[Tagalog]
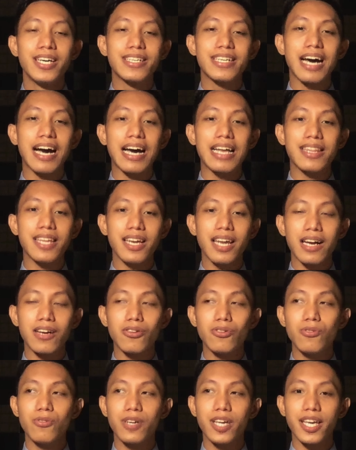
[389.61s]
ng kanilang
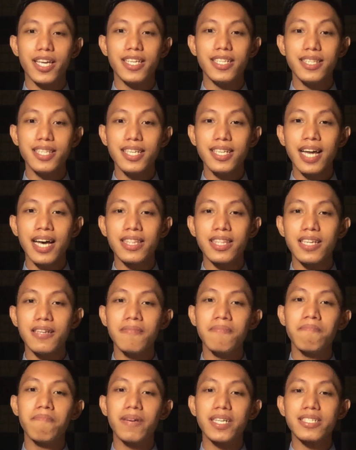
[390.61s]
lugi, hindi
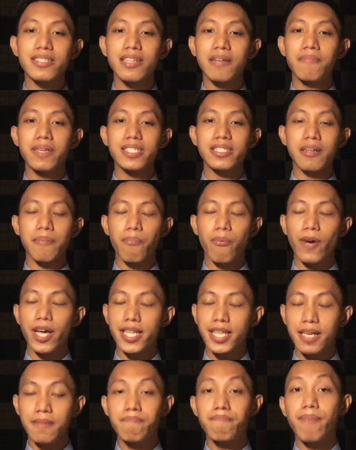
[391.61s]
natin basta-basta
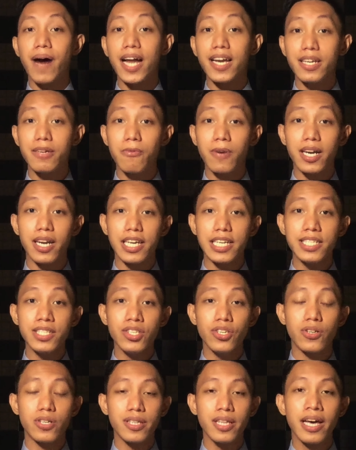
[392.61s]
pwedeng baliwalain
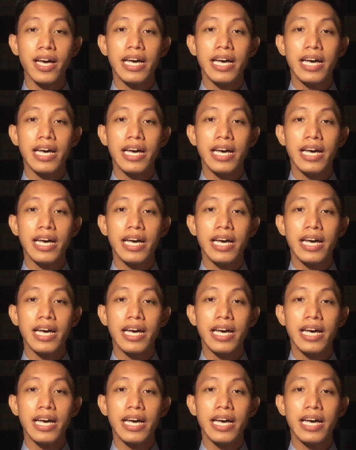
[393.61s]
yon